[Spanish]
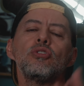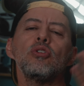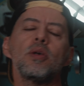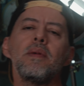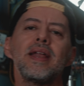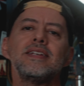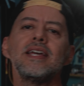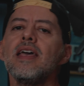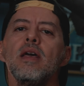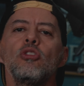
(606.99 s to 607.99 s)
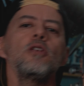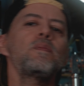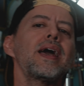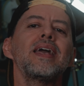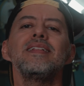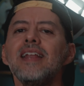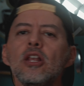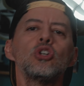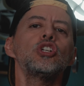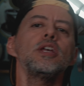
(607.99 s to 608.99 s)
ustedes me van a decir, entonces ¿para qué tiene
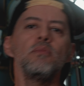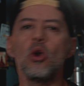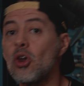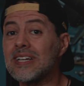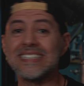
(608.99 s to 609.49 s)
los symbols?